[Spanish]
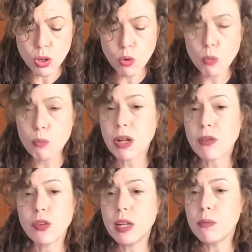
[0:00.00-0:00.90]
un
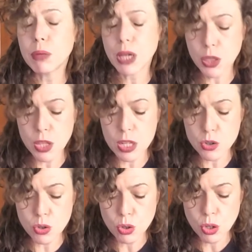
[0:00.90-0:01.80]
perfil
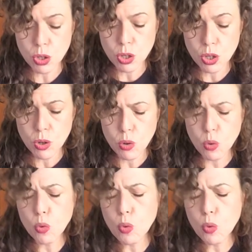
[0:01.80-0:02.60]
impreciso, un